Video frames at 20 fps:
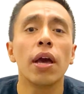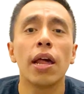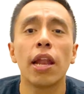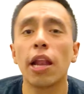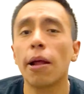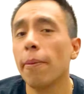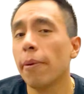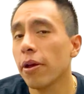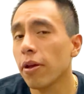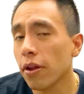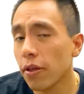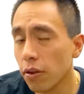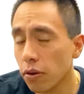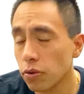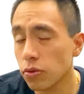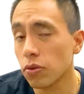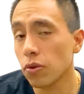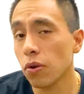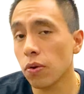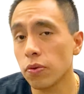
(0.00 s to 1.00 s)
La mayoría de
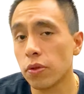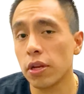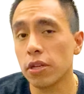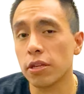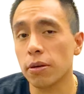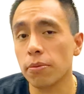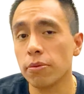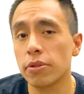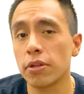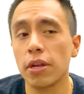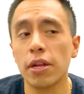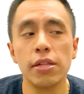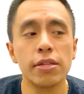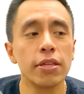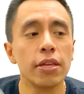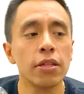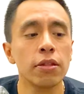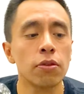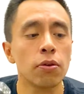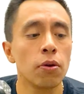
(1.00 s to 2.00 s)
nosotros lo utilizamos en el
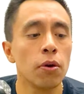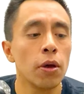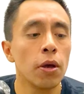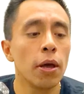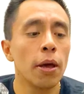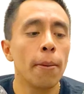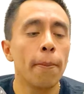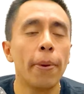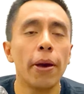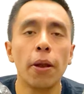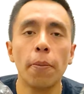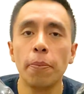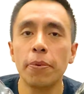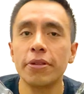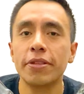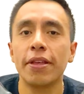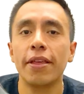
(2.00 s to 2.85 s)
centro. Pero pues